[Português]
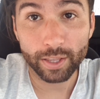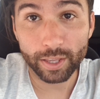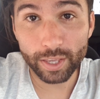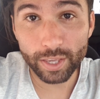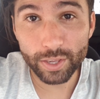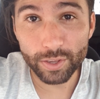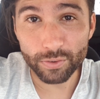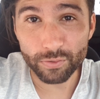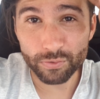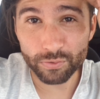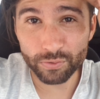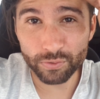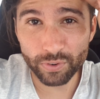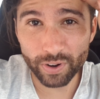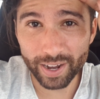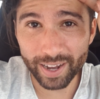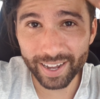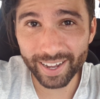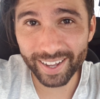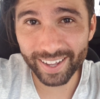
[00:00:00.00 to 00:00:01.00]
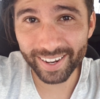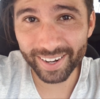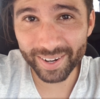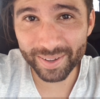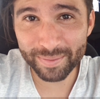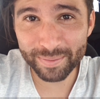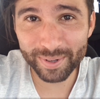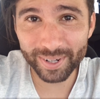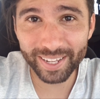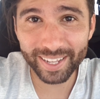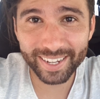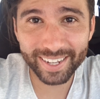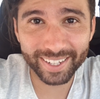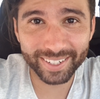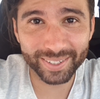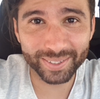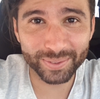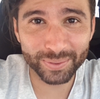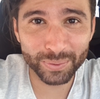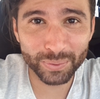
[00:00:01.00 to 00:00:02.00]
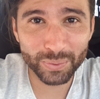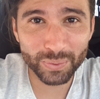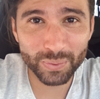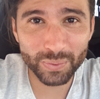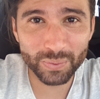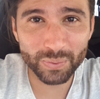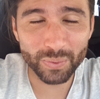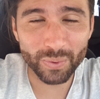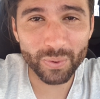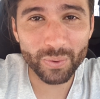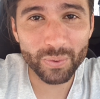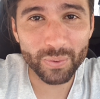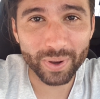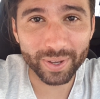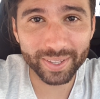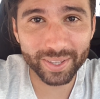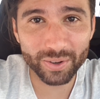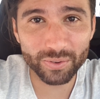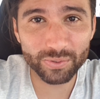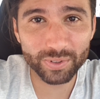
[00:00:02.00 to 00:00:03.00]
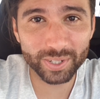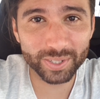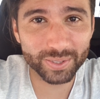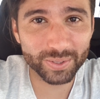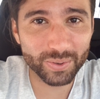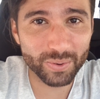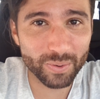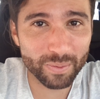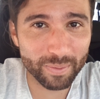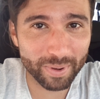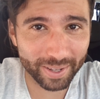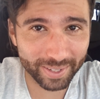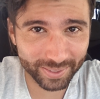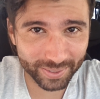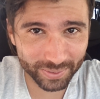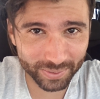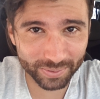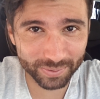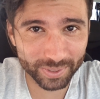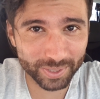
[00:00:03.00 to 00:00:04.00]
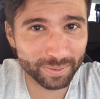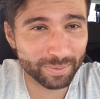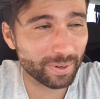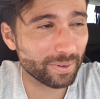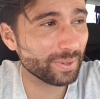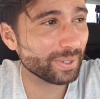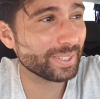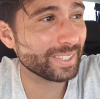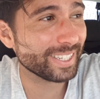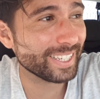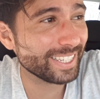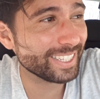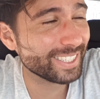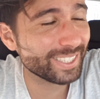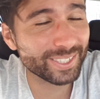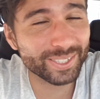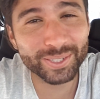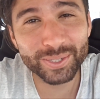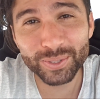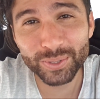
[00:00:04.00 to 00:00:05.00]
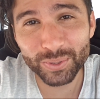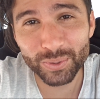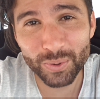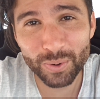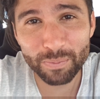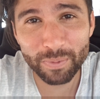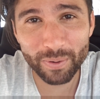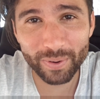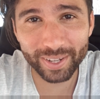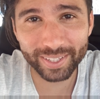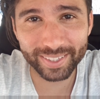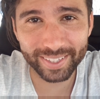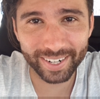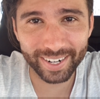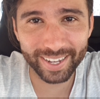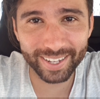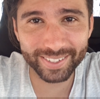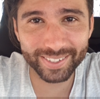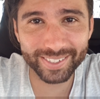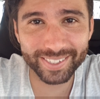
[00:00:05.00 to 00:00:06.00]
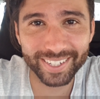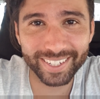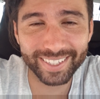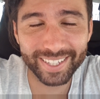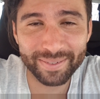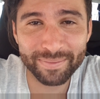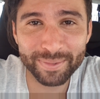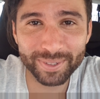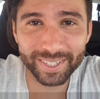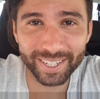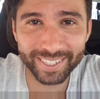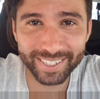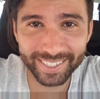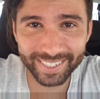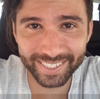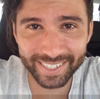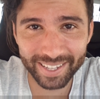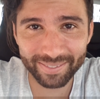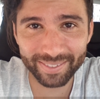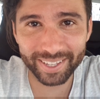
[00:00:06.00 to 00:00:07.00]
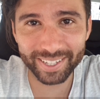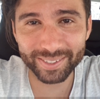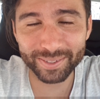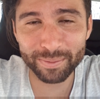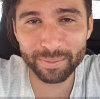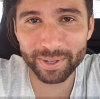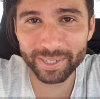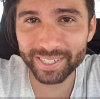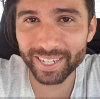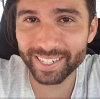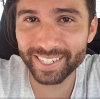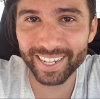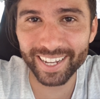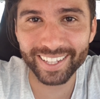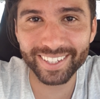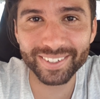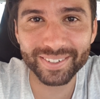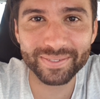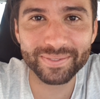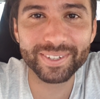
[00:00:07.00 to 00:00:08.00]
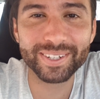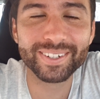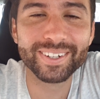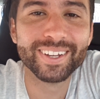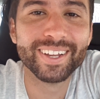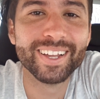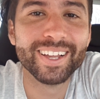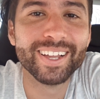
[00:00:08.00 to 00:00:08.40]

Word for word: E fala molecada do UOU, aqui é o Vilito com mais um vídeo para vocês. Desculpa o atraso, eu sei que tem muita gente que deve estar tá super chateada comigo.